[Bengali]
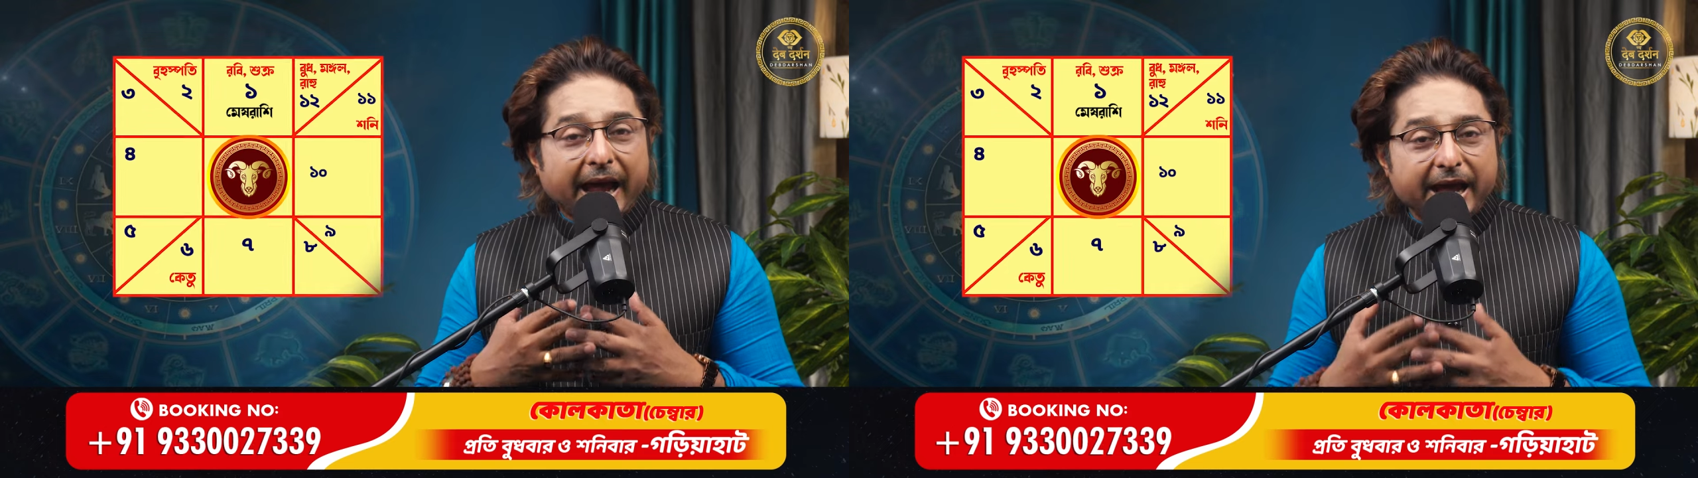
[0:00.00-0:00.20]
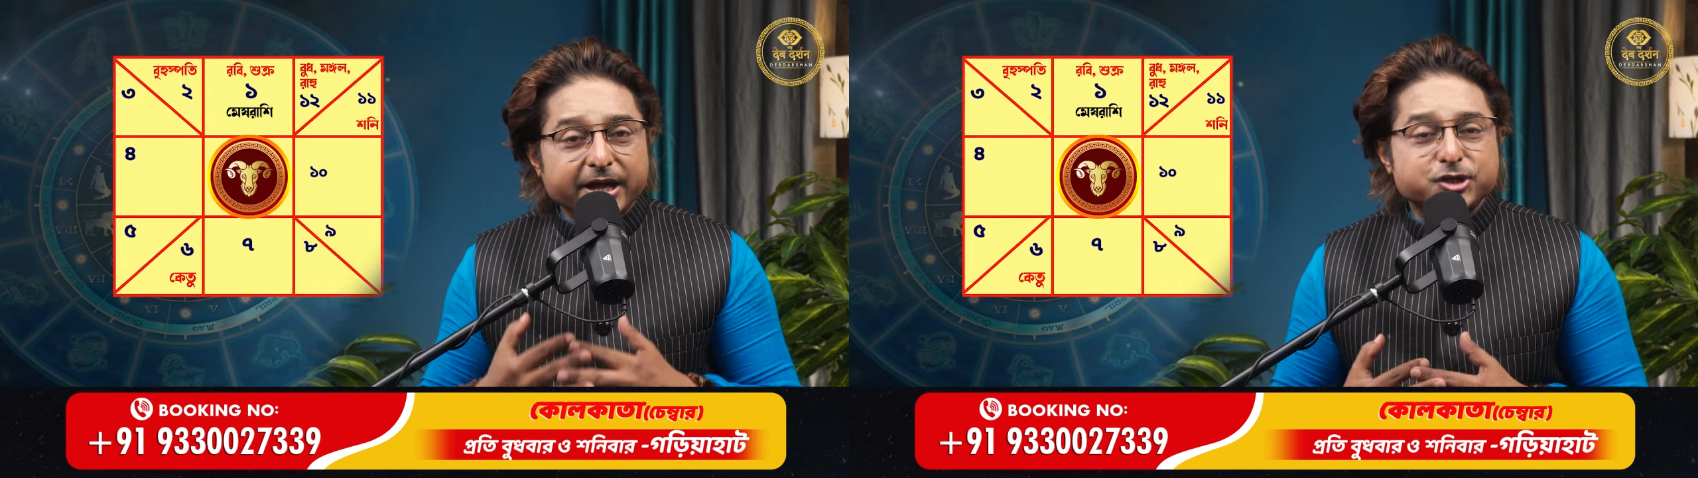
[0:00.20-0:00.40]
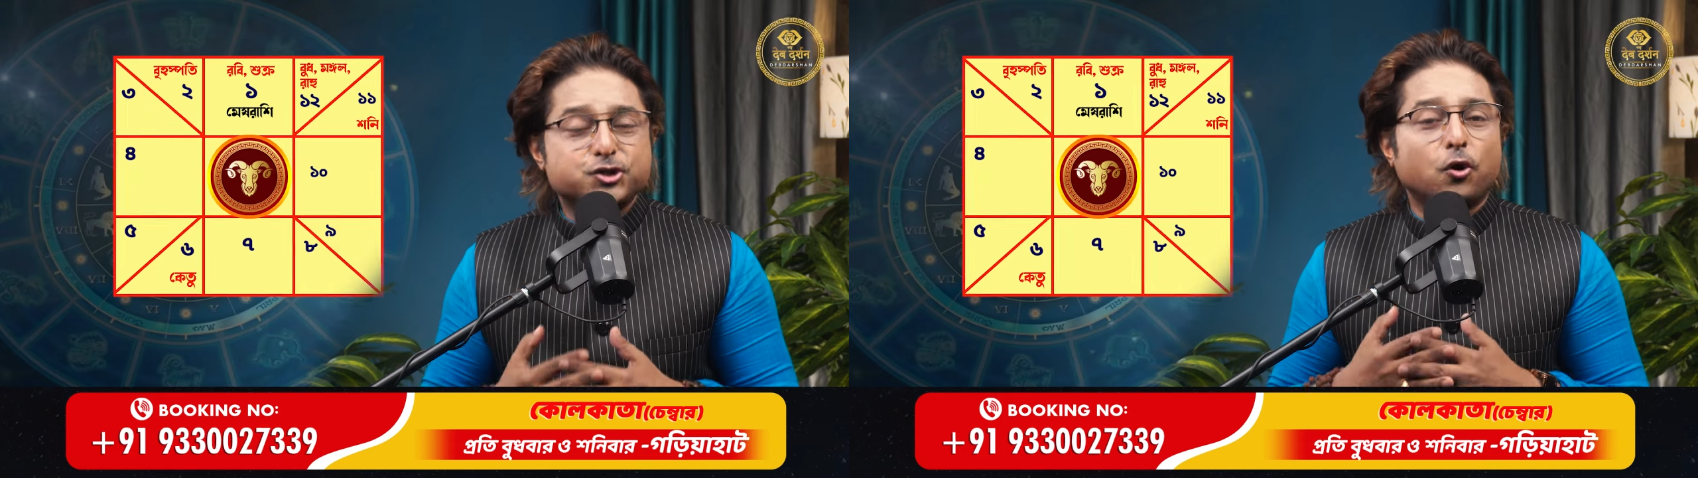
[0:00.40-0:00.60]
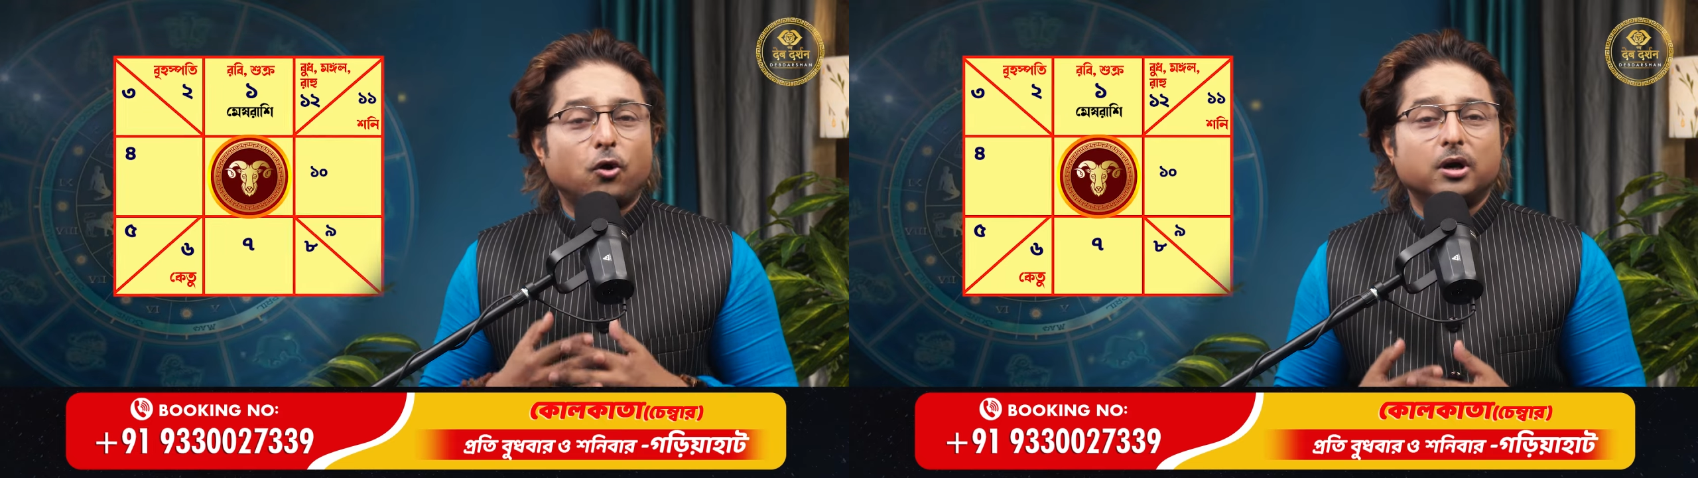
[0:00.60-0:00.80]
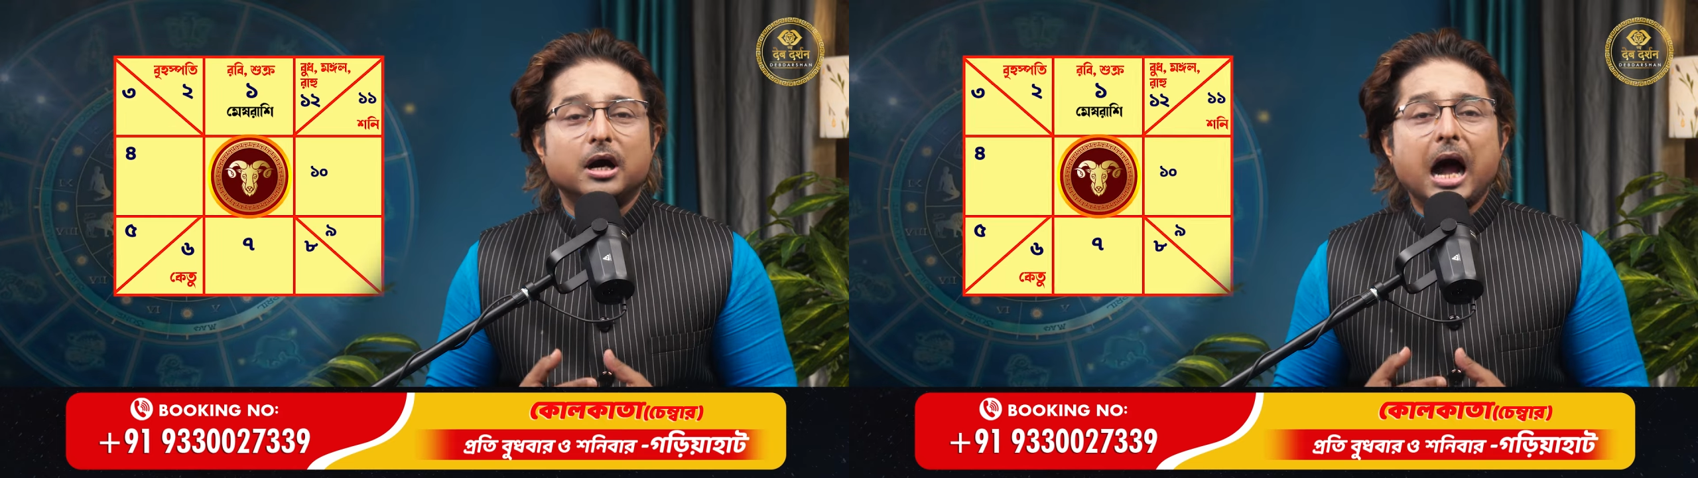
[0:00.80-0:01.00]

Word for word: এই যোগ